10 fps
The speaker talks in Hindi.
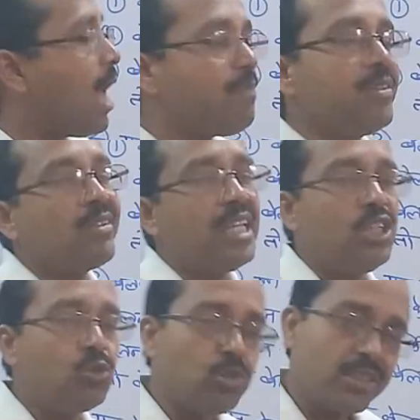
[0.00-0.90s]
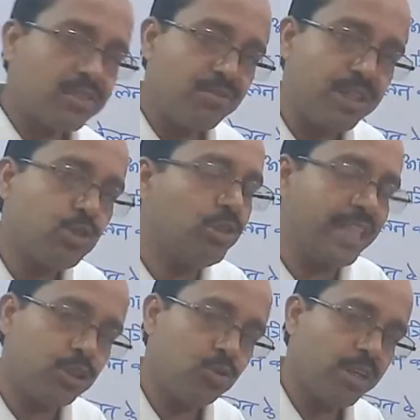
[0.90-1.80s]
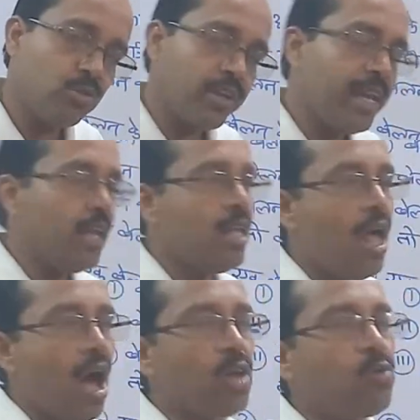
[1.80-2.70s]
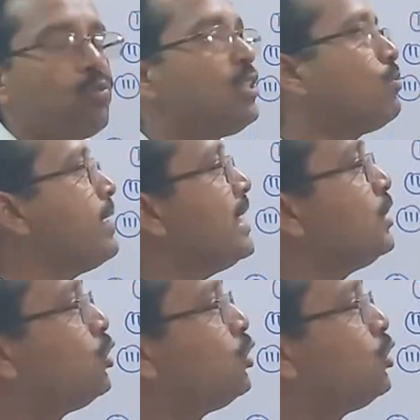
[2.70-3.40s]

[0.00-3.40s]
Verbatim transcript: आप इसका इंट्रोडक्शन वीडियो देख चुके होंगे और इसमें